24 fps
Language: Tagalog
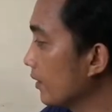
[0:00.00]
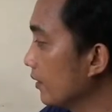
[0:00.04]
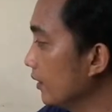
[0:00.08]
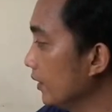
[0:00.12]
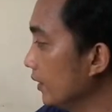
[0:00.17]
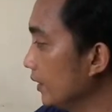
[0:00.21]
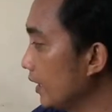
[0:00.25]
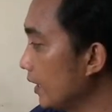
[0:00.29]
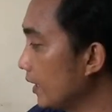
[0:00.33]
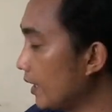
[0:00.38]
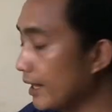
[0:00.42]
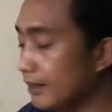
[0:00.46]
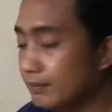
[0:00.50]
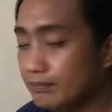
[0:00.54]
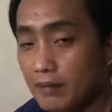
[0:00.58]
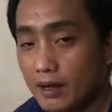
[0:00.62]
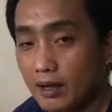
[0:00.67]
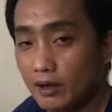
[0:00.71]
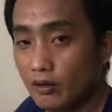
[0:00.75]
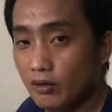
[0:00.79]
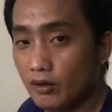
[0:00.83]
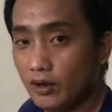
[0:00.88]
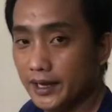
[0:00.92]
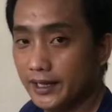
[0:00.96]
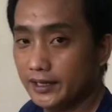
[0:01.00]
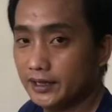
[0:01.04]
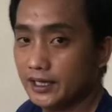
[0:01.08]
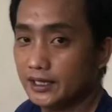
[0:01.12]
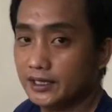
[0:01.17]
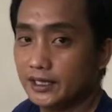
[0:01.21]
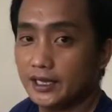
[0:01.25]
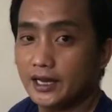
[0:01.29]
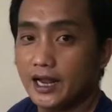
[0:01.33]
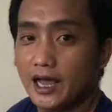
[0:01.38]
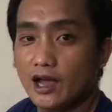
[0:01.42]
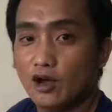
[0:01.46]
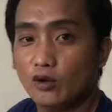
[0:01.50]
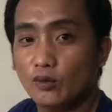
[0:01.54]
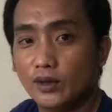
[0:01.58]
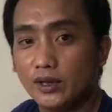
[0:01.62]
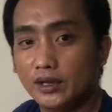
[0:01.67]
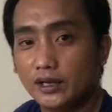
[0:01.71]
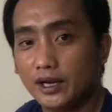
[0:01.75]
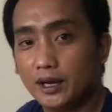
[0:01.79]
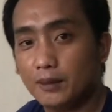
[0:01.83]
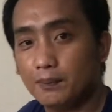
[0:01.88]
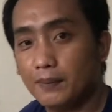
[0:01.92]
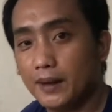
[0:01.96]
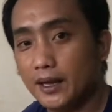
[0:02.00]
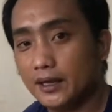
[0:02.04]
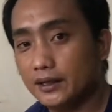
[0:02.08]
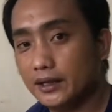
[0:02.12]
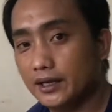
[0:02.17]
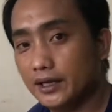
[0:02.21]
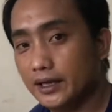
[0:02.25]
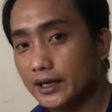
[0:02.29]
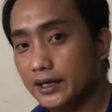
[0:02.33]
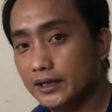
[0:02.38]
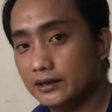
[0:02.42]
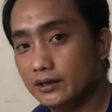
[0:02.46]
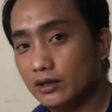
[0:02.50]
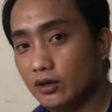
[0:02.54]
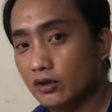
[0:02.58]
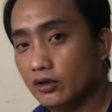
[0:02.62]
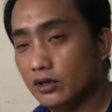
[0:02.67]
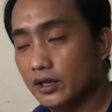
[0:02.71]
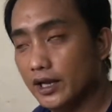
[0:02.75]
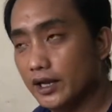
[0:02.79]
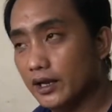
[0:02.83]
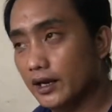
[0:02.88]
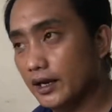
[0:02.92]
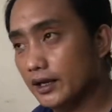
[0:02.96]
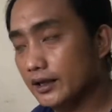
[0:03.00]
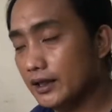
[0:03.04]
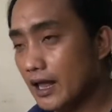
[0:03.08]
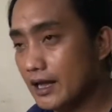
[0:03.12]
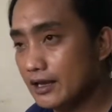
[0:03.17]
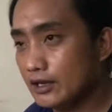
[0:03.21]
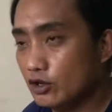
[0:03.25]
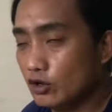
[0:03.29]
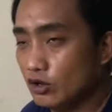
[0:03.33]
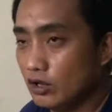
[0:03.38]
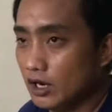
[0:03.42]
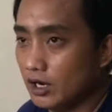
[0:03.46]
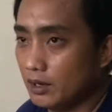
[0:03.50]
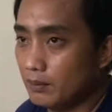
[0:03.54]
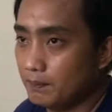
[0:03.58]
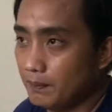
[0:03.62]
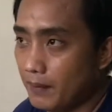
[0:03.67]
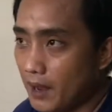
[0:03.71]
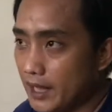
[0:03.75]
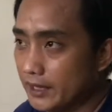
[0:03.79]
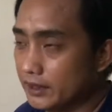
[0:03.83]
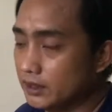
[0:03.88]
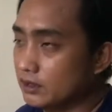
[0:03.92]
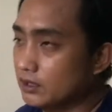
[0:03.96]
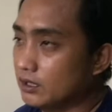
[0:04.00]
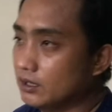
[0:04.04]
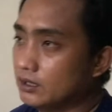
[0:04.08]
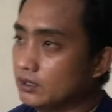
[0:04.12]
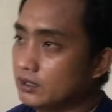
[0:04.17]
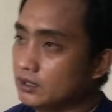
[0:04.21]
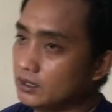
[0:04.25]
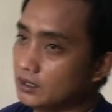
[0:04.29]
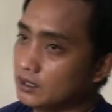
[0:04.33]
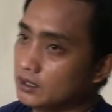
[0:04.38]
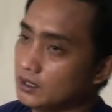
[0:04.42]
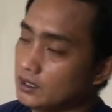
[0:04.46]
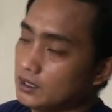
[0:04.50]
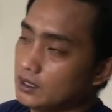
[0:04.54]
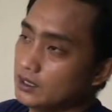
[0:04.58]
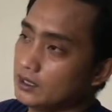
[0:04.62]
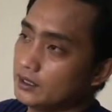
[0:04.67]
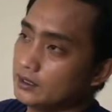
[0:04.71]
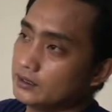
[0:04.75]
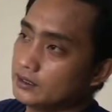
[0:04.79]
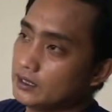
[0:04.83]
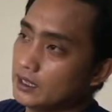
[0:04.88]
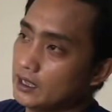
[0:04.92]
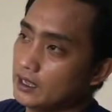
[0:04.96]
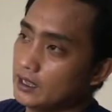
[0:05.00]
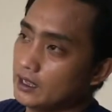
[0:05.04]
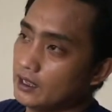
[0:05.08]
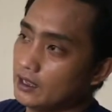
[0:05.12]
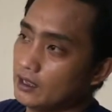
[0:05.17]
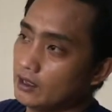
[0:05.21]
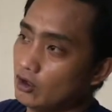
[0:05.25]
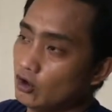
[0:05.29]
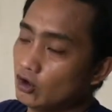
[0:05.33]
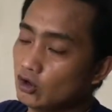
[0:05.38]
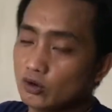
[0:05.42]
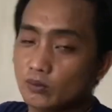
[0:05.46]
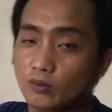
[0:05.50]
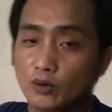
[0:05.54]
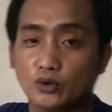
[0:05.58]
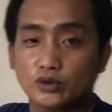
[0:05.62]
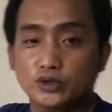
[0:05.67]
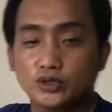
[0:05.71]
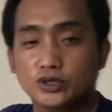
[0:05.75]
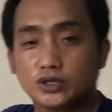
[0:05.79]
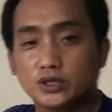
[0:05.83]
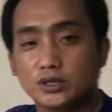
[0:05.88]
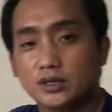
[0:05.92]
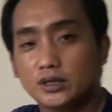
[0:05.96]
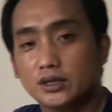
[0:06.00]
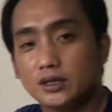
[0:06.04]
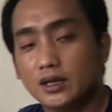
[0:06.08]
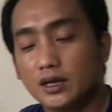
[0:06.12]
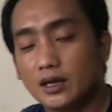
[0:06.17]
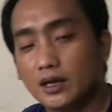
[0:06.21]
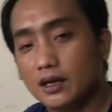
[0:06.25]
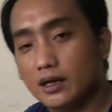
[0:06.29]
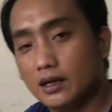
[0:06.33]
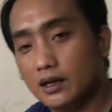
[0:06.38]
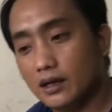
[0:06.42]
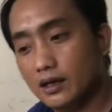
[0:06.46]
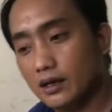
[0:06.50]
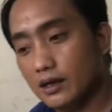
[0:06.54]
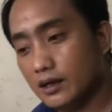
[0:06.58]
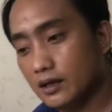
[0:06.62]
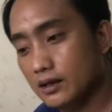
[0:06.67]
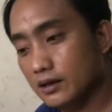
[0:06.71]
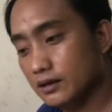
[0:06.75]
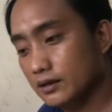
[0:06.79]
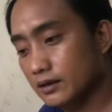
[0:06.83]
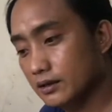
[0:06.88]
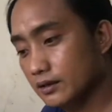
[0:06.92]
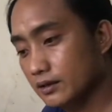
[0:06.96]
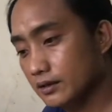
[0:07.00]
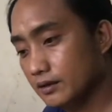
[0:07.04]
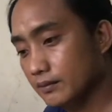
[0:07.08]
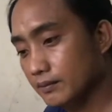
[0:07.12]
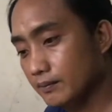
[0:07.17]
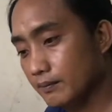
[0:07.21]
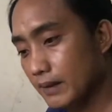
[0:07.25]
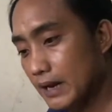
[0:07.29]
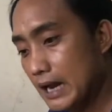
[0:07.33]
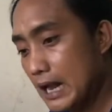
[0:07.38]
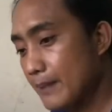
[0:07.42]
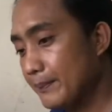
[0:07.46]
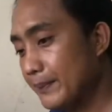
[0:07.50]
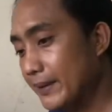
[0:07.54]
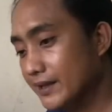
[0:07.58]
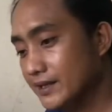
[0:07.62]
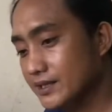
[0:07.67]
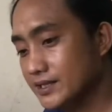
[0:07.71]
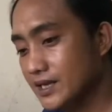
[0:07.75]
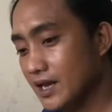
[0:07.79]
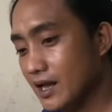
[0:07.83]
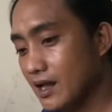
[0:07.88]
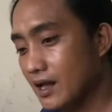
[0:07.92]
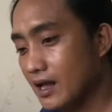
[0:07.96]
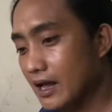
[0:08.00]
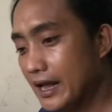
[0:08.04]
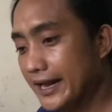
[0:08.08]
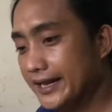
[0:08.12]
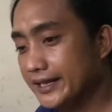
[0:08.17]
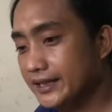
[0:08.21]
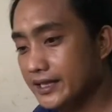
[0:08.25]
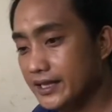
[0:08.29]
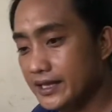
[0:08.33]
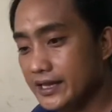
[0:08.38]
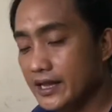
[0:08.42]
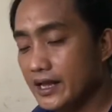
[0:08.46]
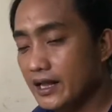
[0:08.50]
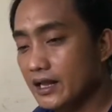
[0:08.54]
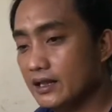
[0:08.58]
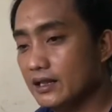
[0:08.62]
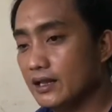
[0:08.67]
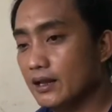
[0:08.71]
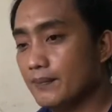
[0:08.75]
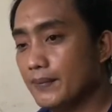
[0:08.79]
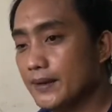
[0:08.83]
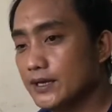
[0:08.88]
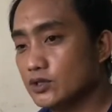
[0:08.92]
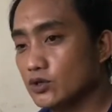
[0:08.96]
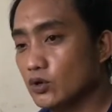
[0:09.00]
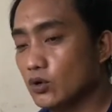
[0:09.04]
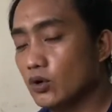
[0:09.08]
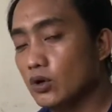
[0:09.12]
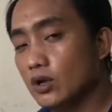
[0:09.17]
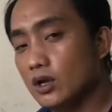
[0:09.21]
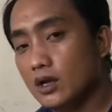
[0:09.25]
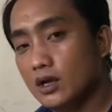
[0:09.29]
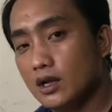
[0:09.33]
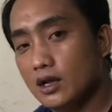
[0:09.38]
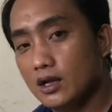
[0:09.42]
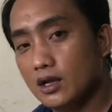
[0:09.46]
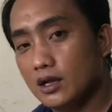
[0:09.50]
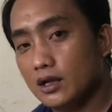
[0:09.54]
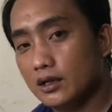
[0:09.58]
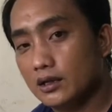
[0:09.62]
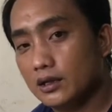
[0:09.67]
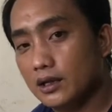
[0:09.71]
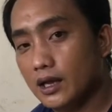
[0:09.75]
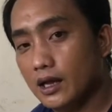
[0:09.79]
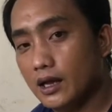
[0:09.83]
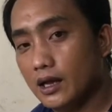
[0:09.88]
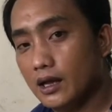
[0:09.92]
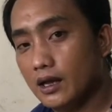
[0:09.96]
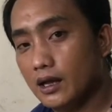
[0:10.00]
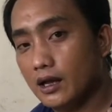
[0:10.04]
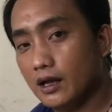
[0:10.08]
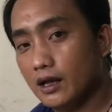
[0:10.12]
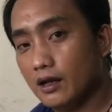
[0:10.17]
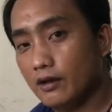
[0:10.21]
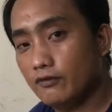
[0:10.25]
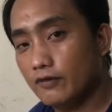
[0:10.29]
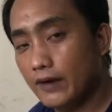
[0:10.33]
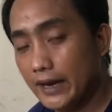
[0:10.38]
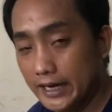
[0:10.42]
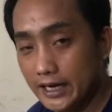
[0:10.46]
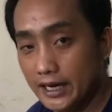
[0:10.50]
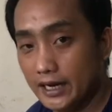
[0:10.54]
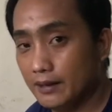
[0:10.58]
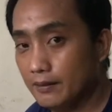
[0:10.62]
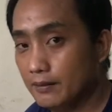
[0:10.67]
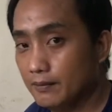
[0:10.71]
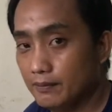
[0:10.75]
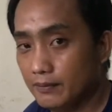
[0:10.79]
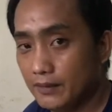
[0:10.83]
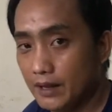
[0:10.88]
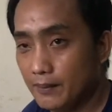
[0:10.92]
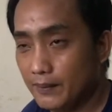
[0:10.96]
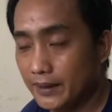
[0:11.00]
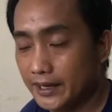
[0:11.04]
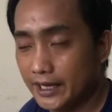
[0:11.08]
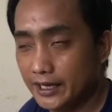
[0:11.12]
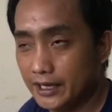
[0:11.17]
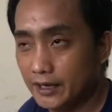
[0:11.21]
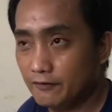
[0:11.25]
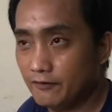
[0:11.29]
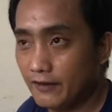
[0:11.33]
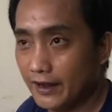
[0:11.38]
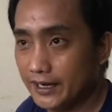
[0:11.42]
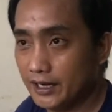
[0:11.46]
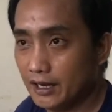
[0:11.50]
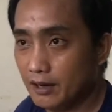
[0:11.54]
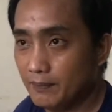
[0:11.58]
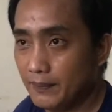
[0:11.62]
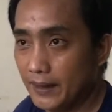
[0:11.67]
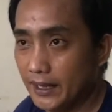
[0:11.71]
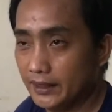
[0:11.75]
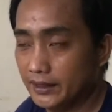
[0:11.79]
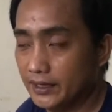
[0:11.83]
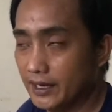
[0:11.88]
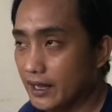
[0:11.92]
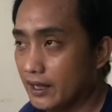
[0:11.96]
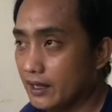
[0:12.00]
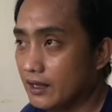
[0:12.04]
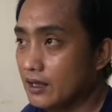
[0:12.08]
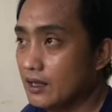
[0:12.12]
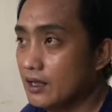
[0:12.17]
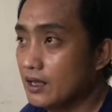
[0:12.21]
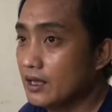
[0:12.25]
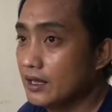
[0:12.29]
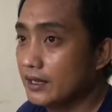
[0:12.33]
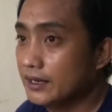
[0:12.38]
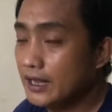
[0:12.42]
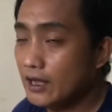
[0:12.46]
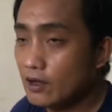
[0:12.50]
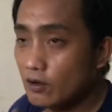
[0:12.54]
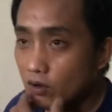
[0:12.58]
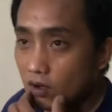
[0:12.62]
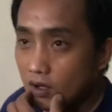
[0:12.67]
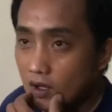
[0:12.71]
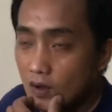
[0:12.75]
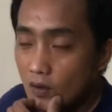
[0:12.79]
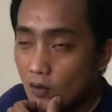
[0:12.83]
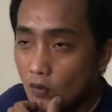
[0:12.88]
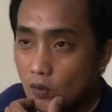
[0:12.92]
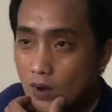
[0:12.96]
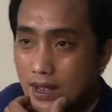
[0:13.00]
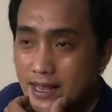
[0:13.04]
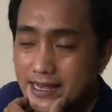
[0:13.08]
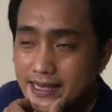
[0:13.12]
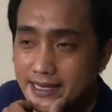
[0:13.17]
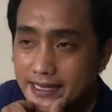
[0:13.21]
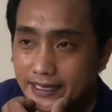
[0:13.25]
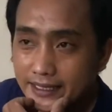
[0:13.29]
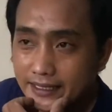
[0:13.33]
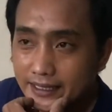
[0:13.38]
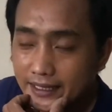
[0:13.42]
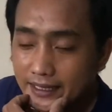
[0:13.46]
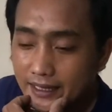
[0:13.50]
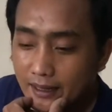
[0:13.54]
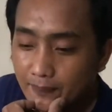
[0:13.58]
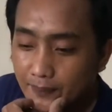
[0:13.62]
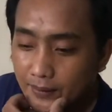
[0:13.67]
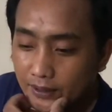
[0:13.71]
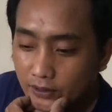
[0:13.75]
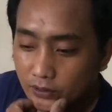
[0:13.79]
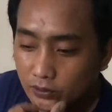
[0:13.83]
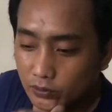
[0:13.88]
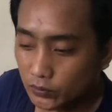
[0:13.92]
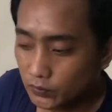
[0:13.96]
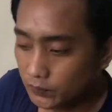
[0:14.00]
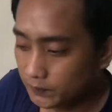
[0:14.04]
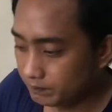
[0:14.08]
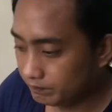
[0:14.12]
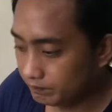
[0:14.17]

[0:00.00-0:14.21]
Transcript: kakatba ko ulit and then I will repot it on a rectangular pot na almost uh, malapit sa ideal na paso na final na magiging final pot niya. Now, one thing na dapat yung